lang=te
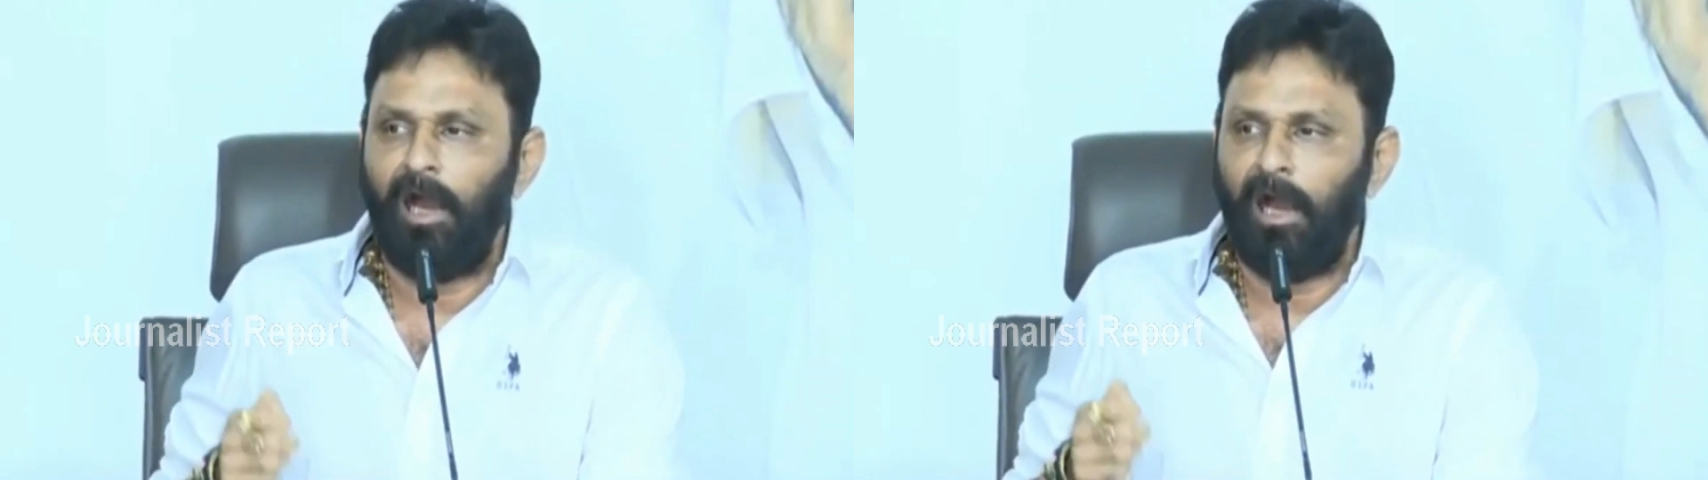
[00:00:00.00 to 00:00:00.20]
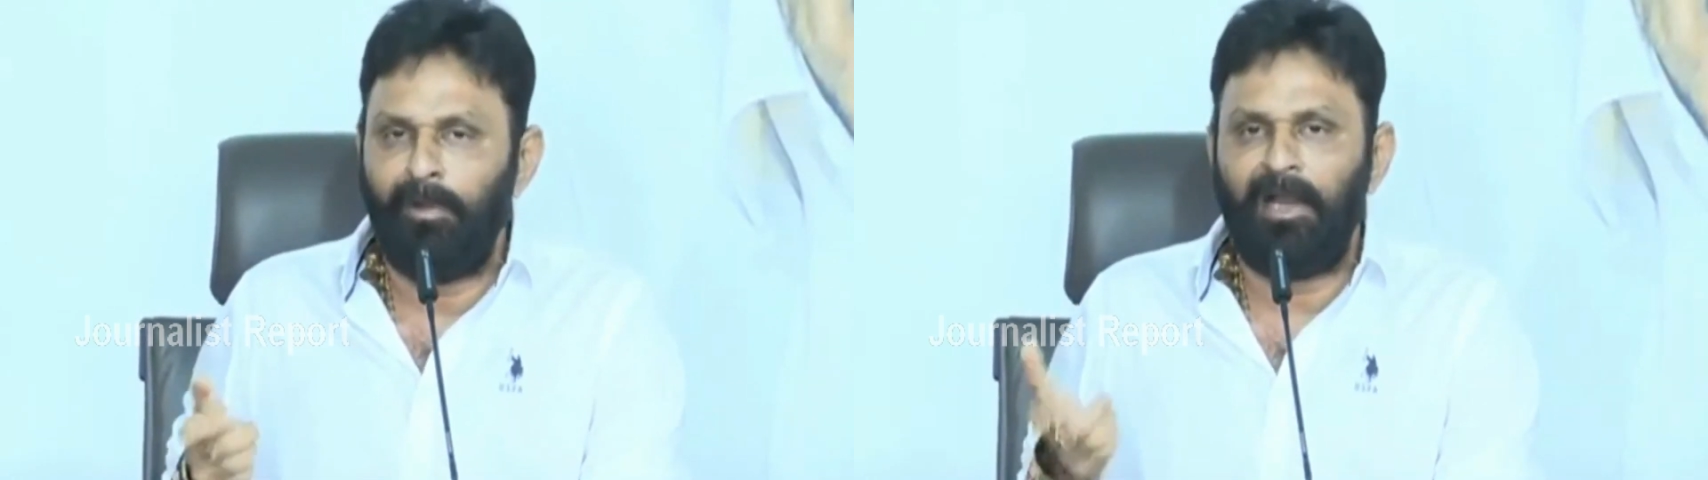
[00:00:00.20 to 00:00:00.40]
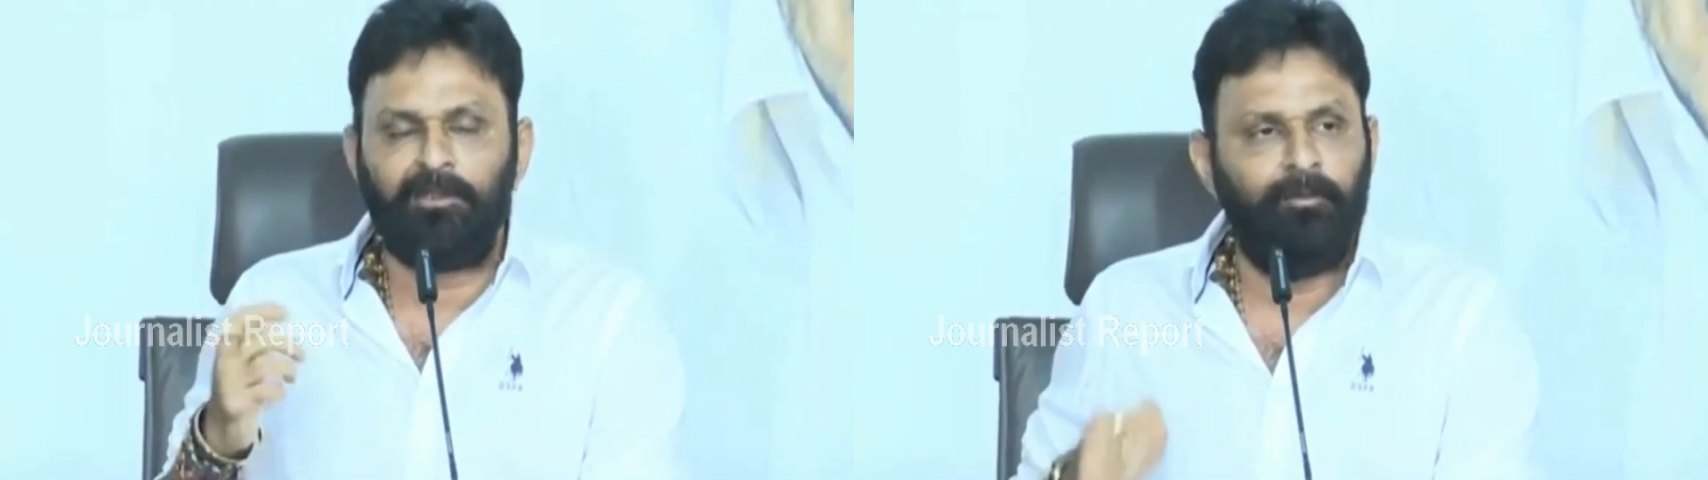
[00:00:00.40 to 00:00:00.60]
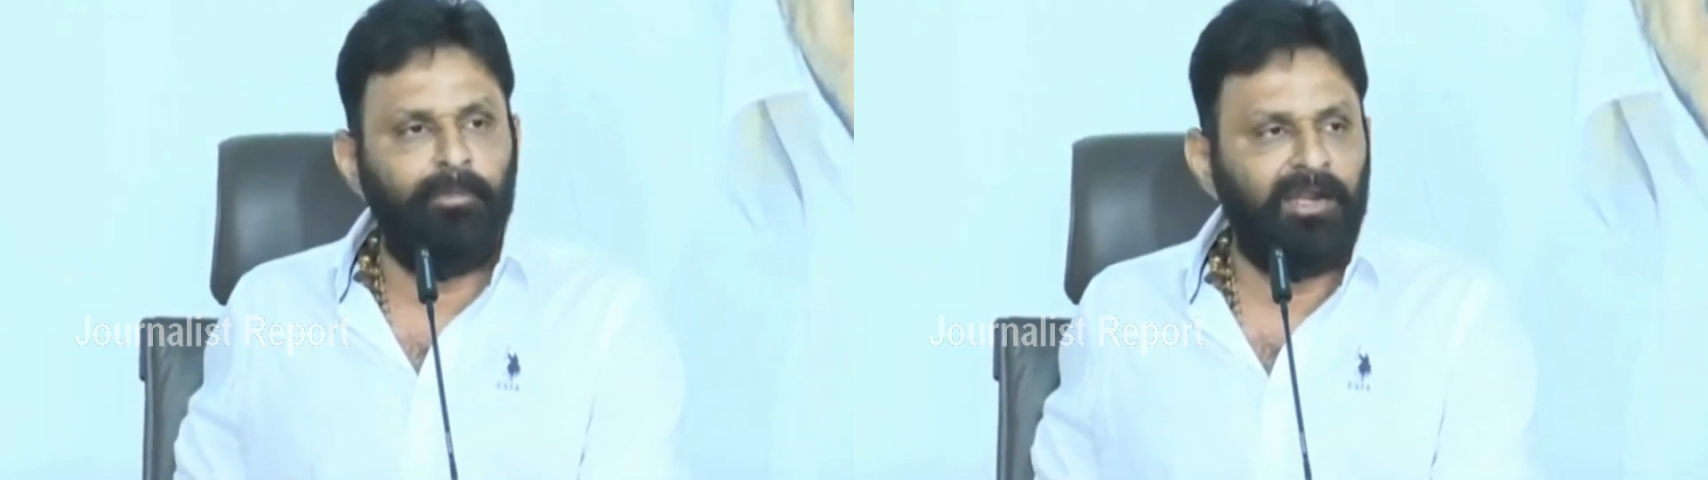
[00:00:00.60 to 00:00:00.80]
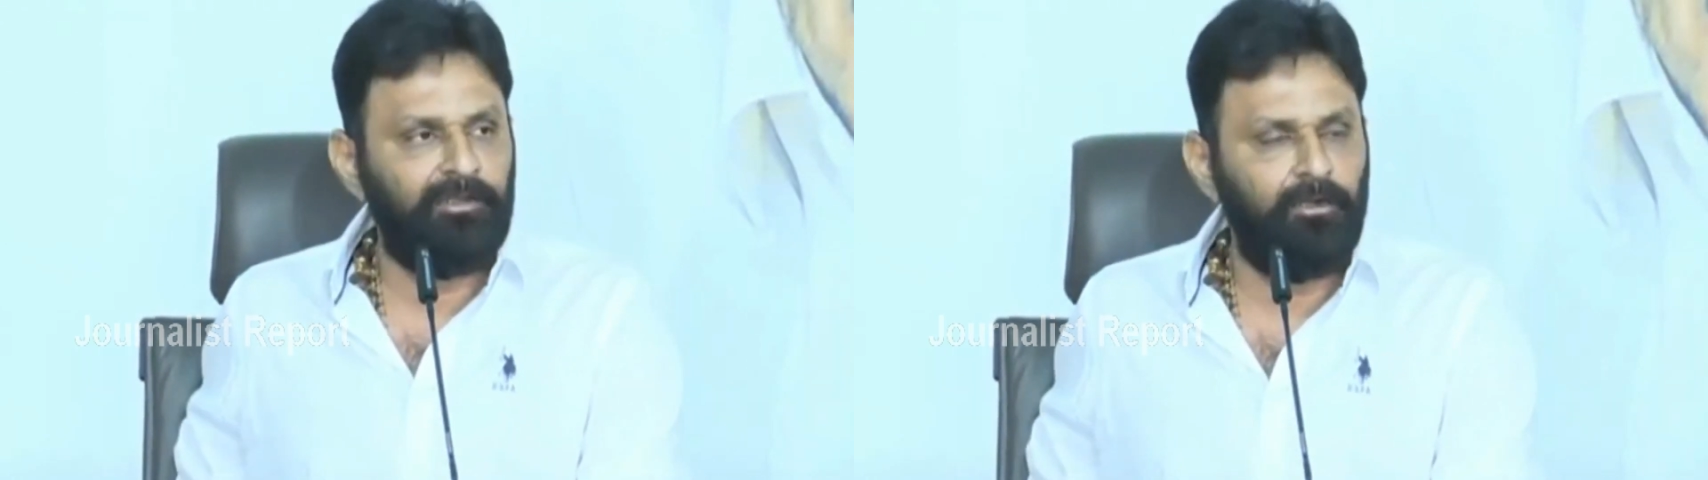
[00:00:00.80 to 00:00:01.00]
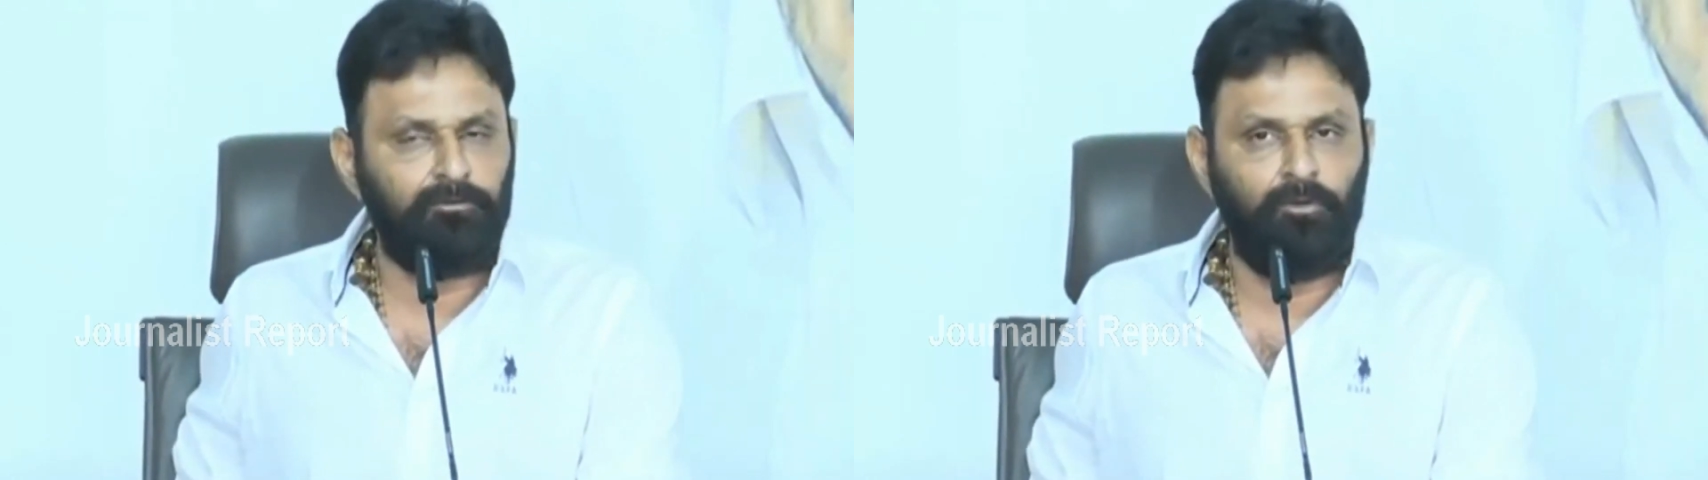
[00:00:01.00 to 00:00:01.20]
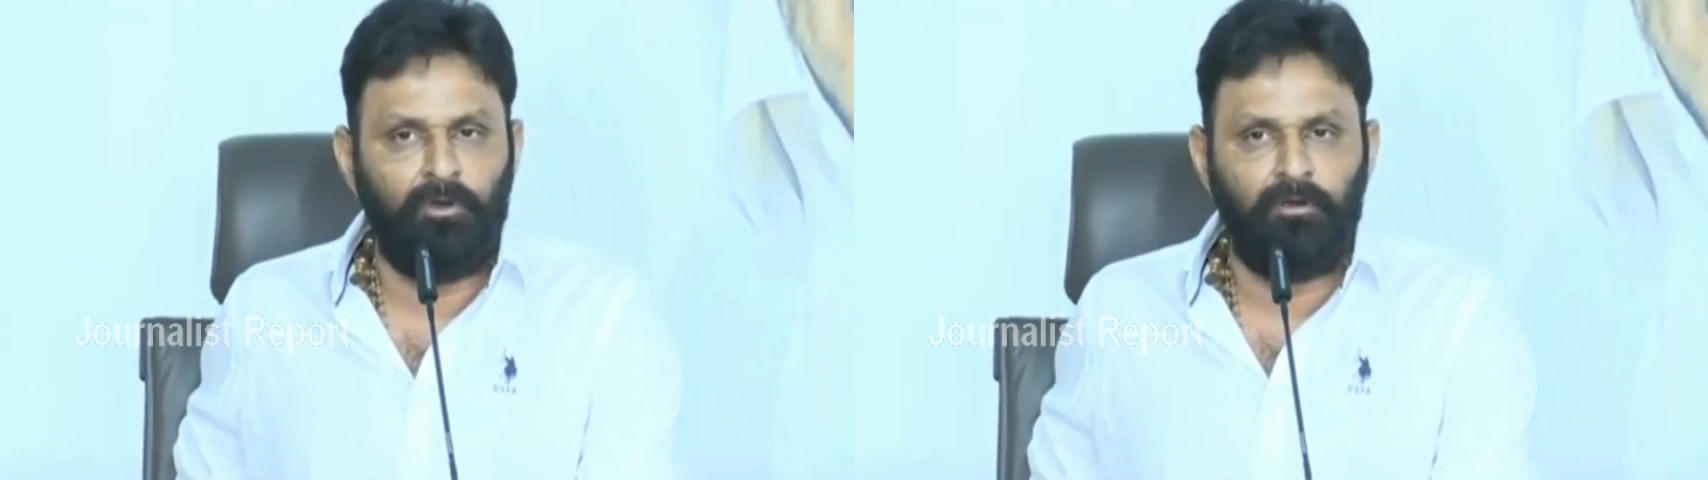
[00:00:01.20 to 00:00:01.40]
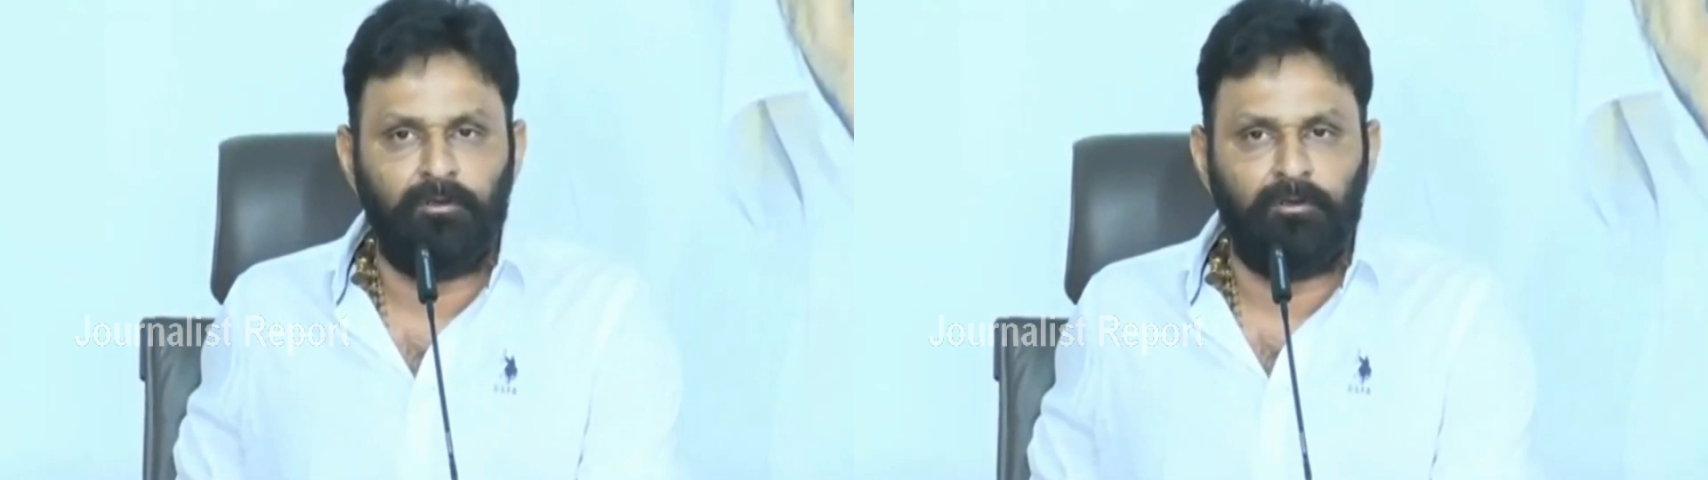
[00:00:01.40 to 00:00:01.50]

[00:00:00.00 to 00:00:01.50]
ఆ మాటలు మాట్లాడుతూ